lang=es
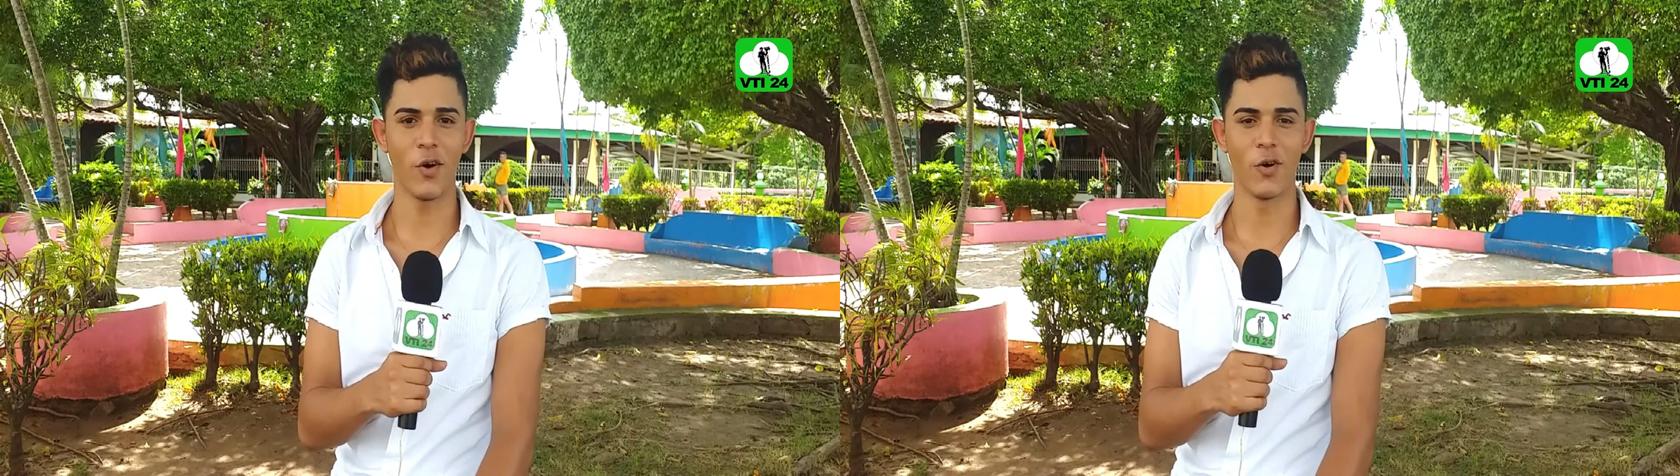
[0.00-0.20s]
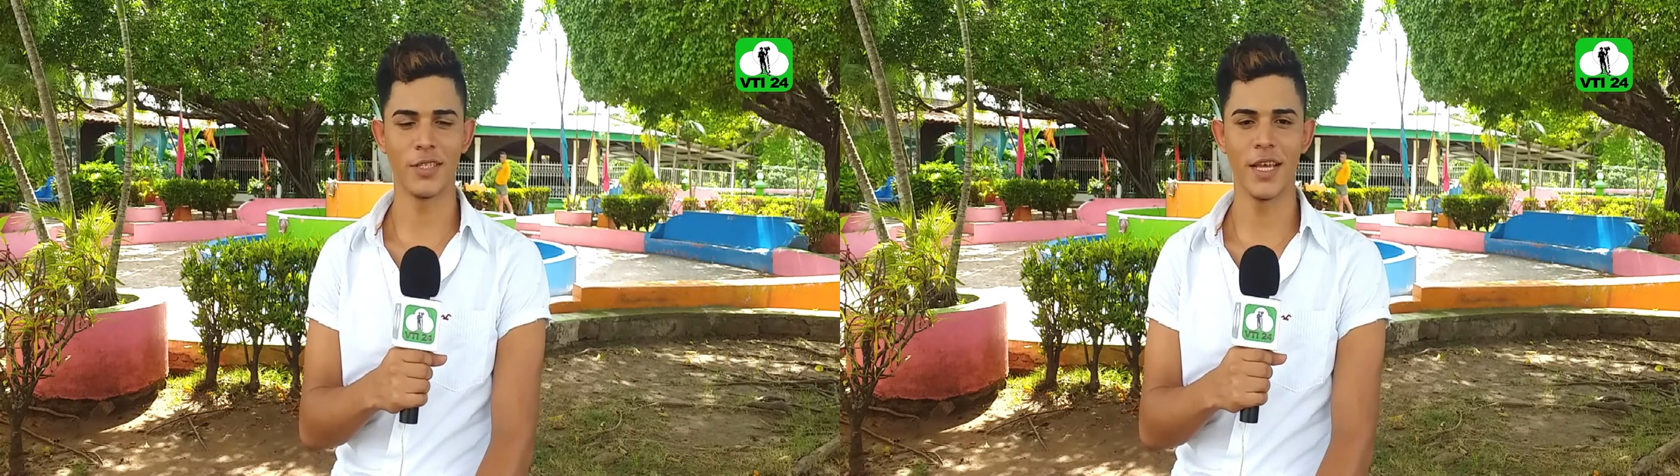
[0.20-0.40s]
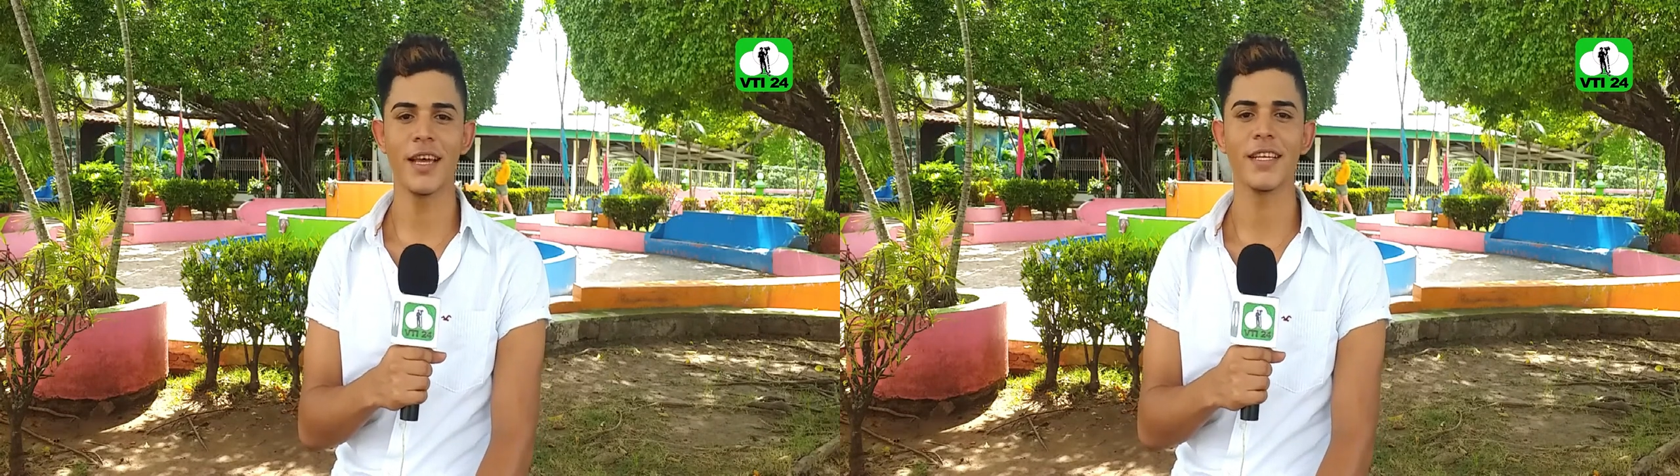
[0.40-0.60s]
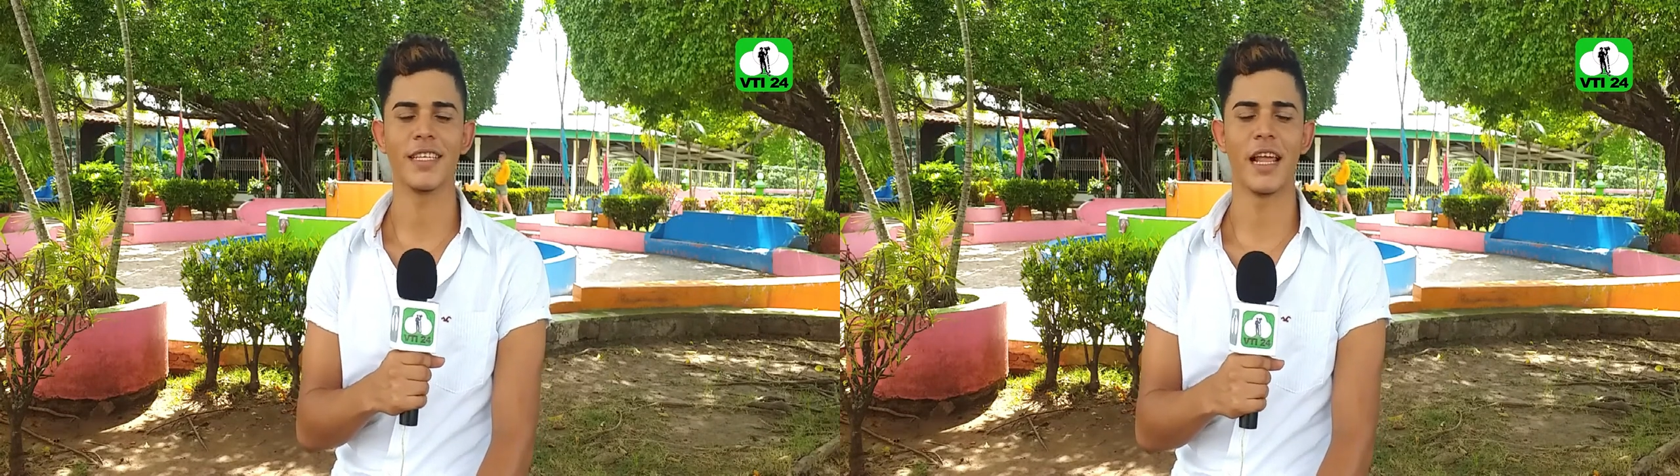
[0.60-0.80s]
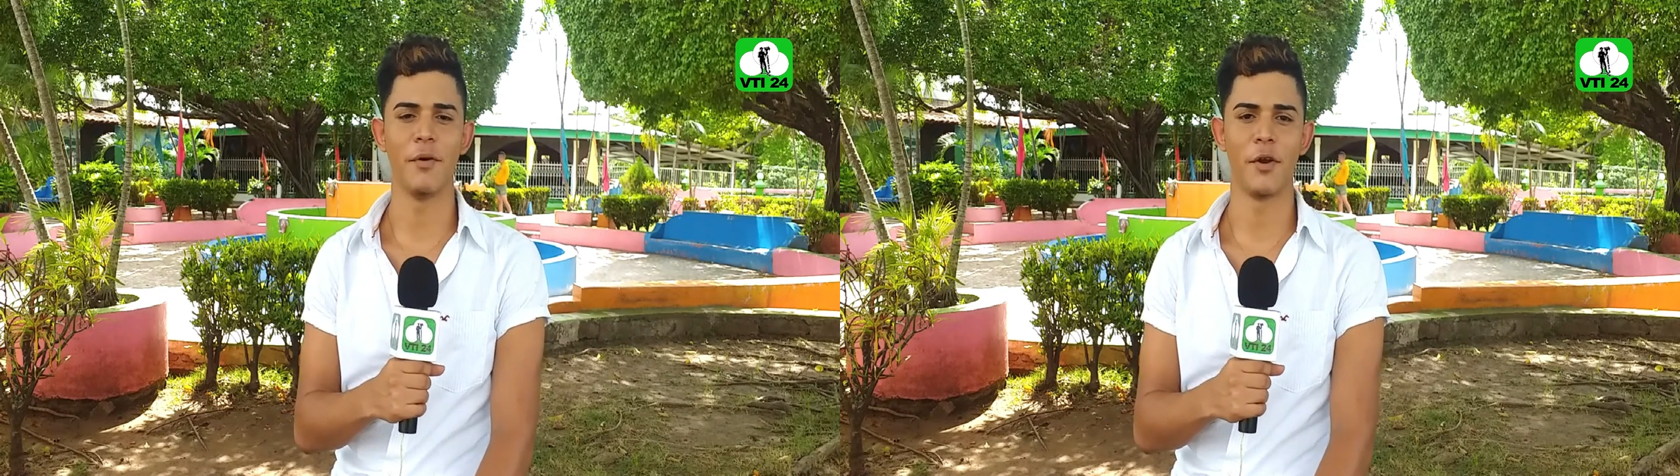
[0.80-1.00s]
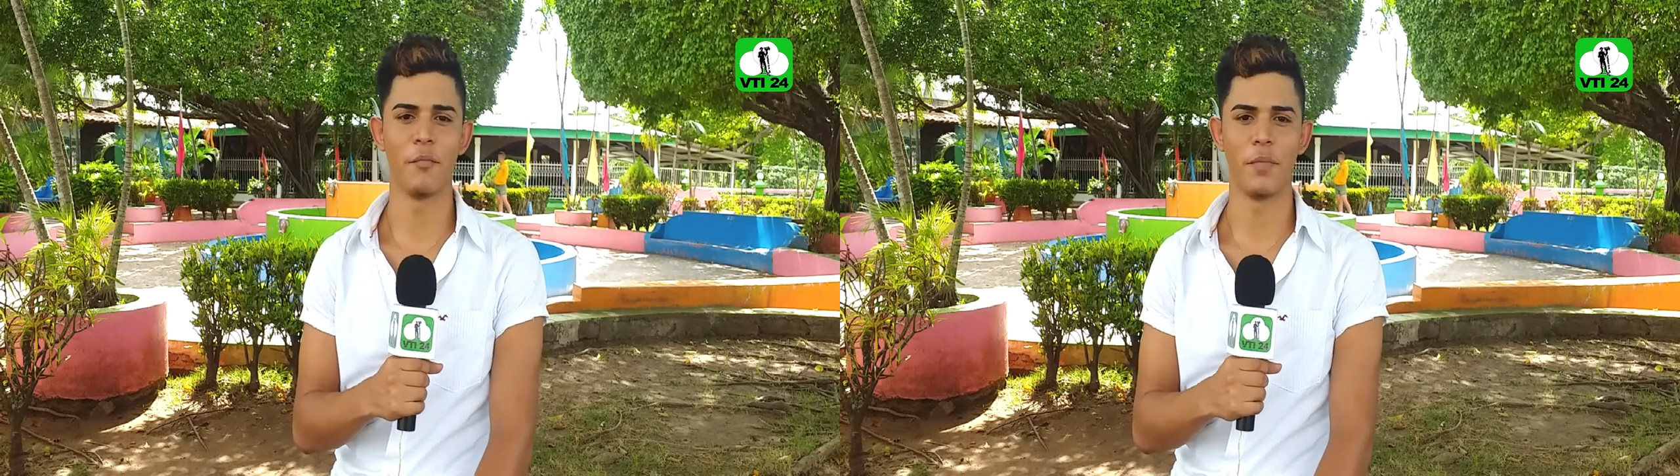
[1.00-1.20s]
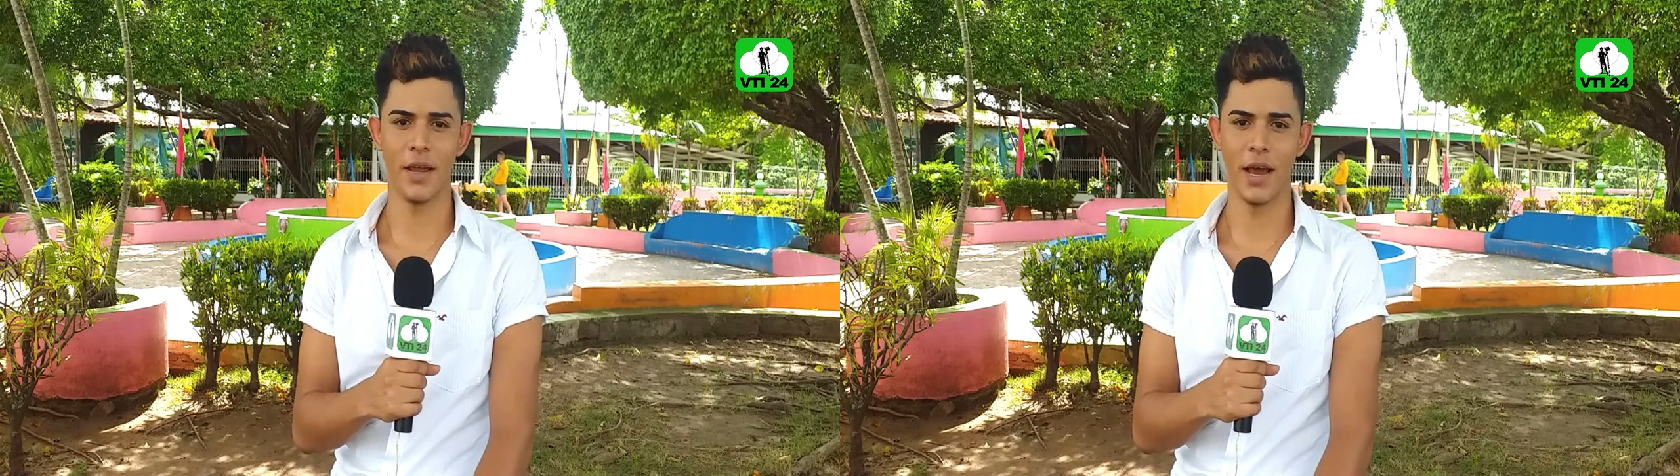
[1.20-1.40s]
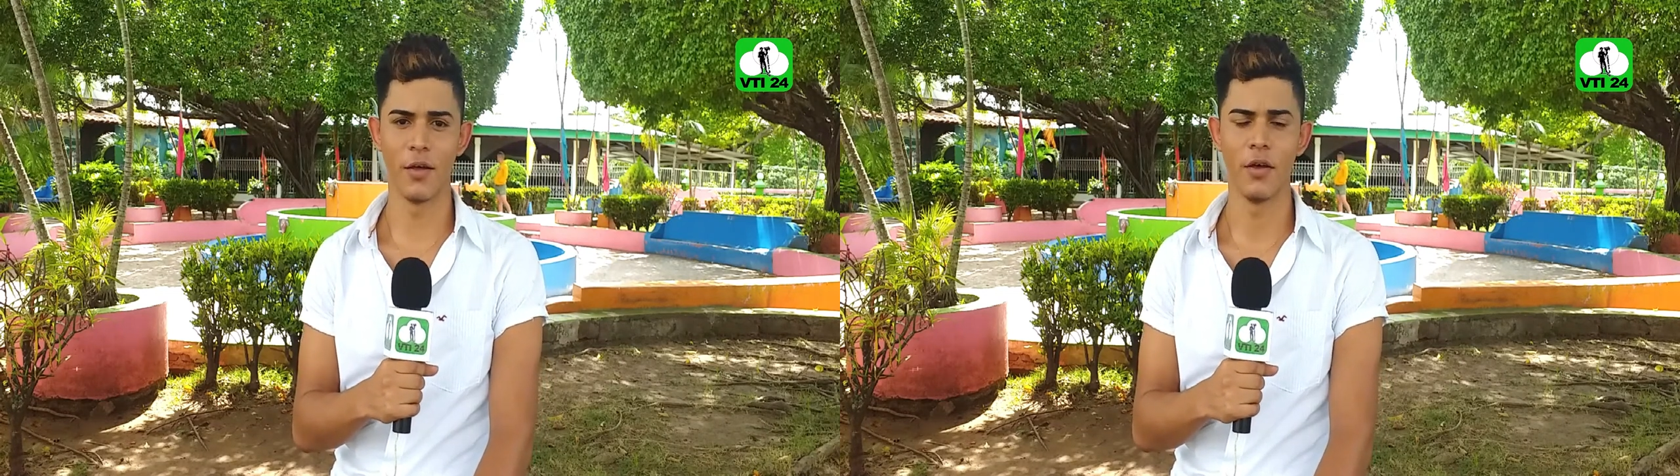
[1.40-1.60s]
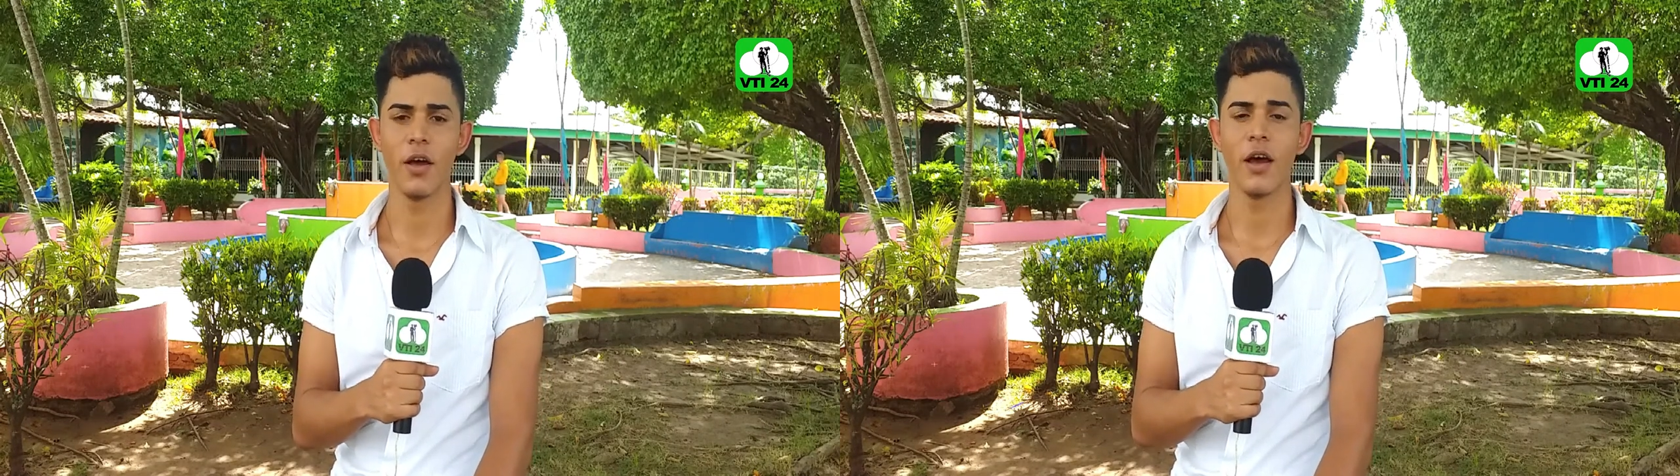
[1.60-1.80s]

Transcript: José Salmerón Picado.